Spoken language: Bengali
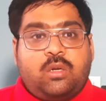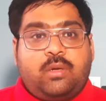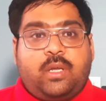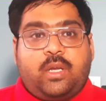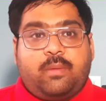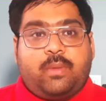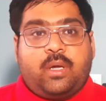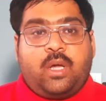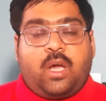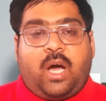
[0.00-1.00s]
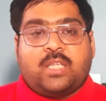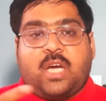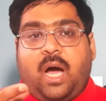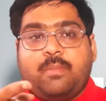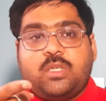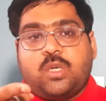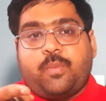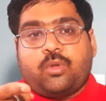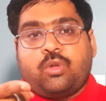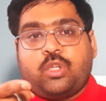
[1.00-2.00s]
নিয়ে নেবে আজ আমি যে
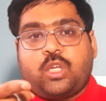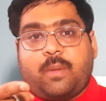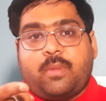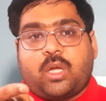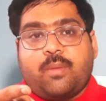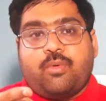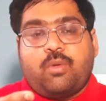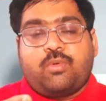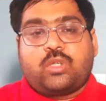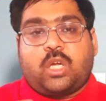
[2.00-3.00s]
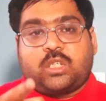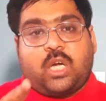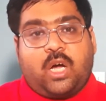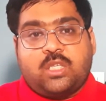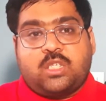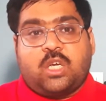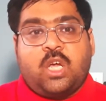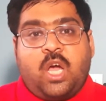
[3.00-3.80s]
পদ্ধতিটা আপনাকে বলবো তার সাহায্যে